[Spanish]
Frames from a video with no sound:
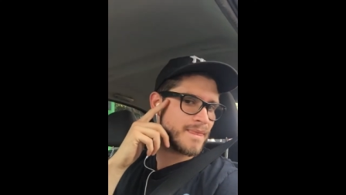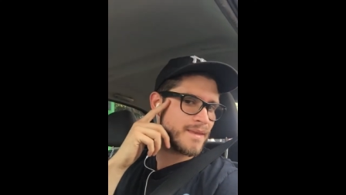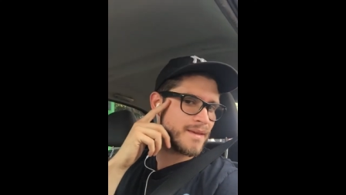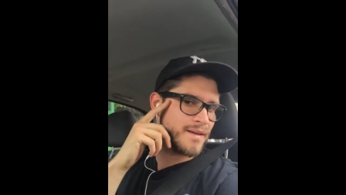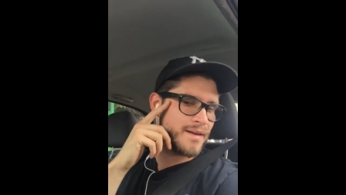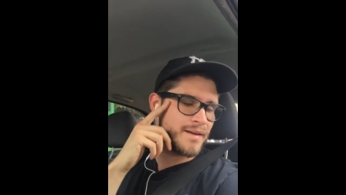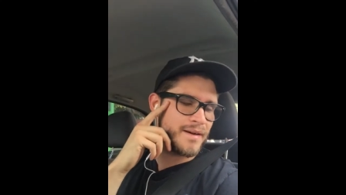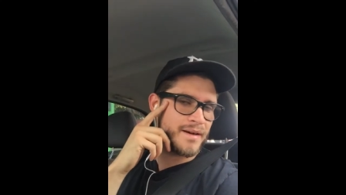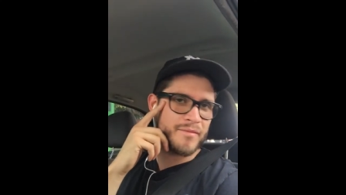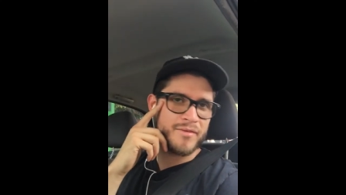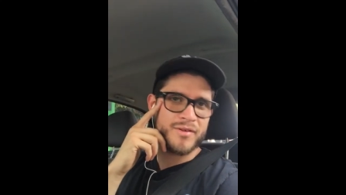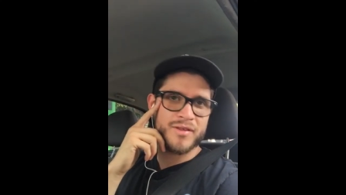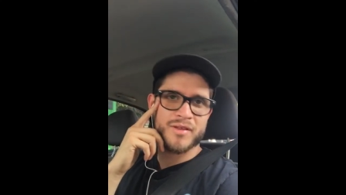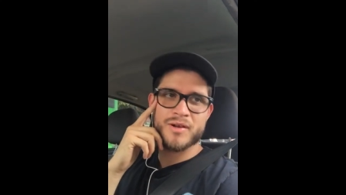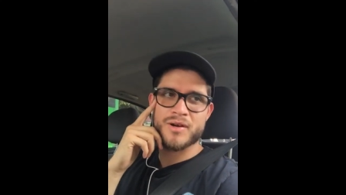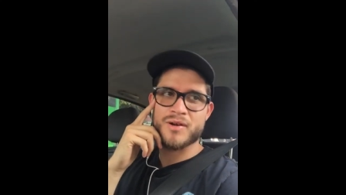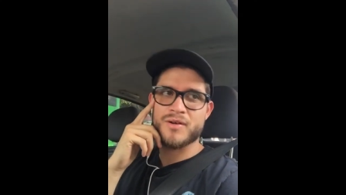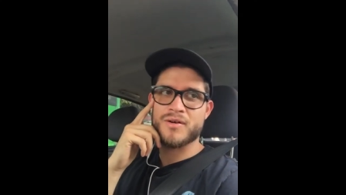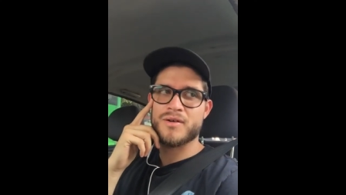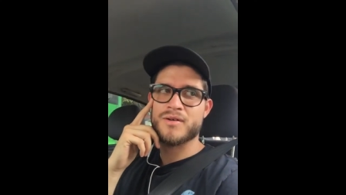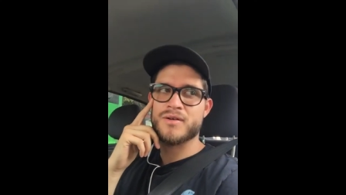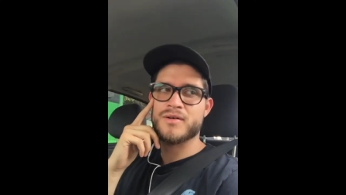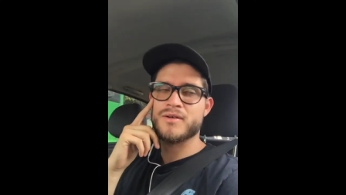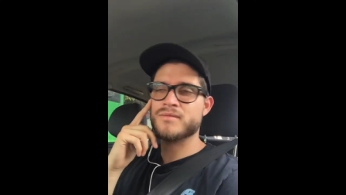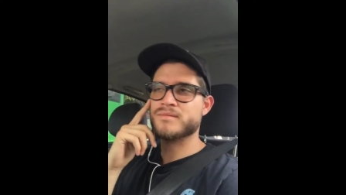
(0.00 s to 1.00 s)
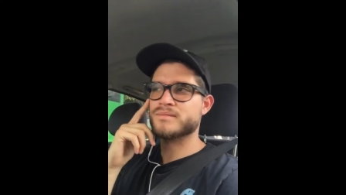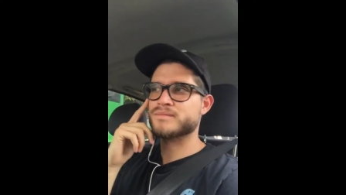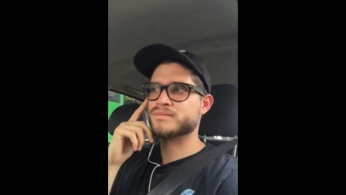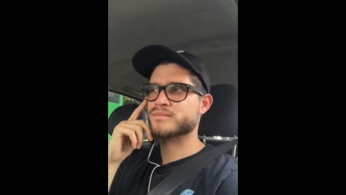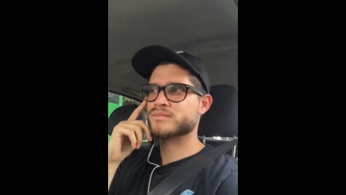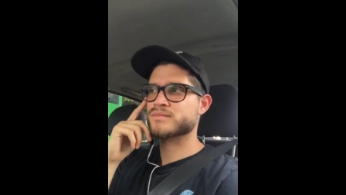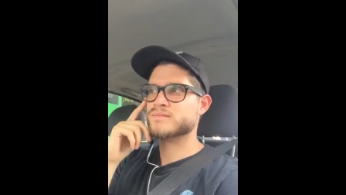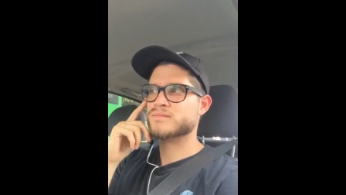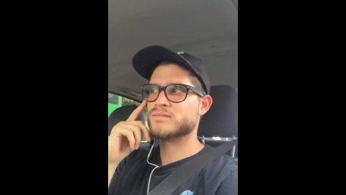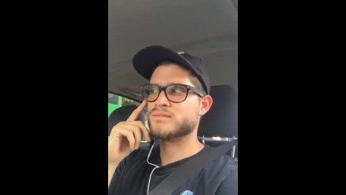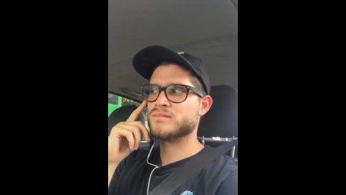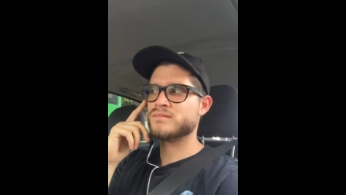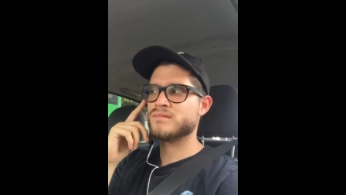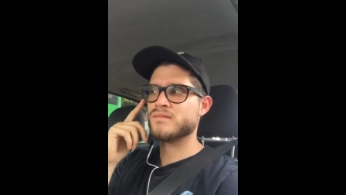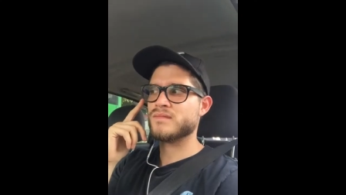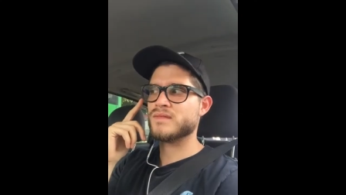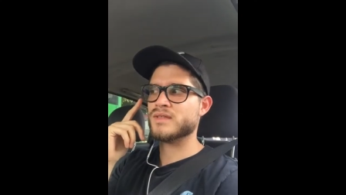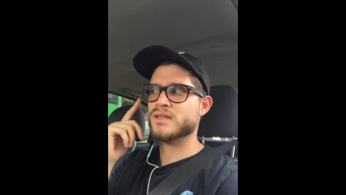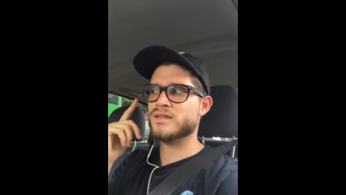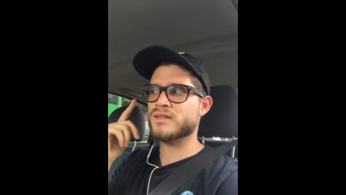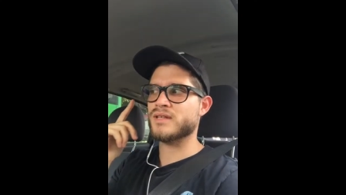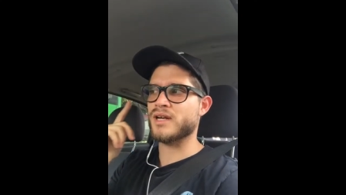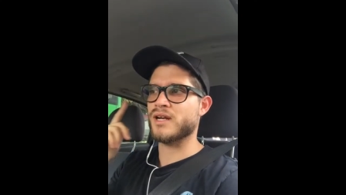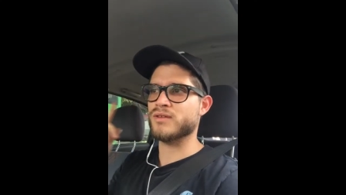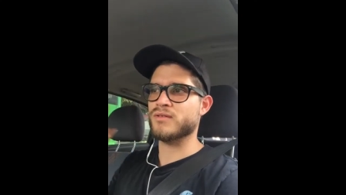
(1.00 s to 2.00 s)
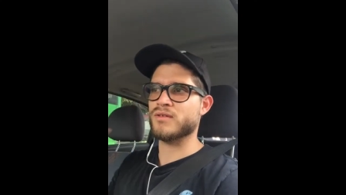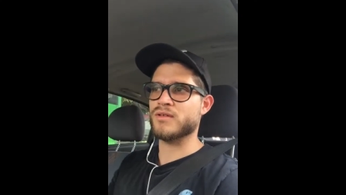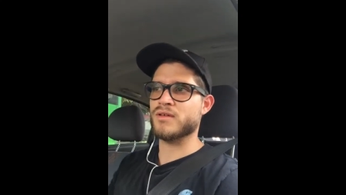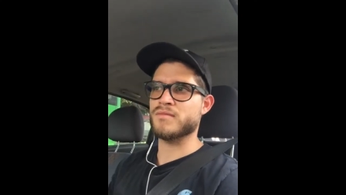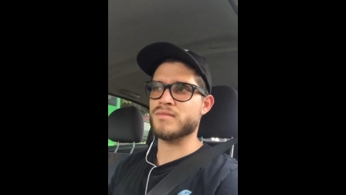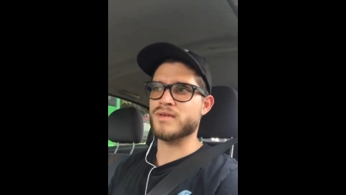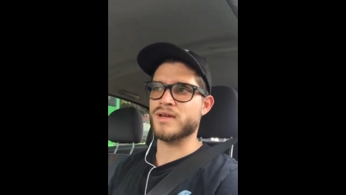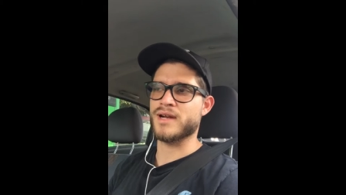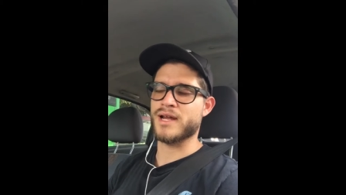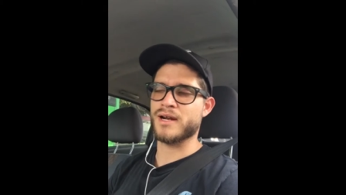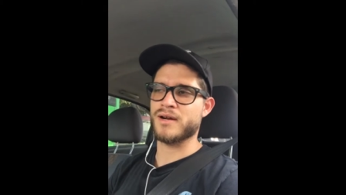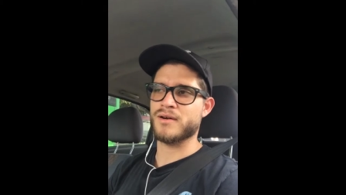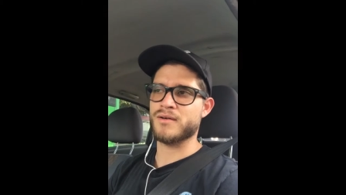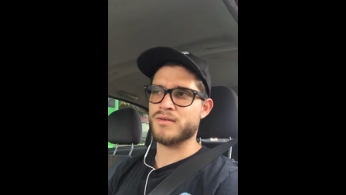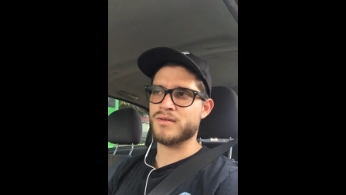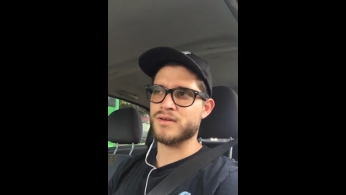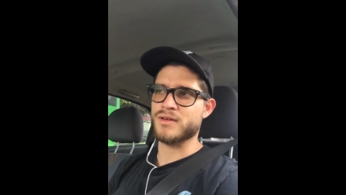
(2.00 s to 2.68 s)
En el rabillo del ojo. Trato de mirarlo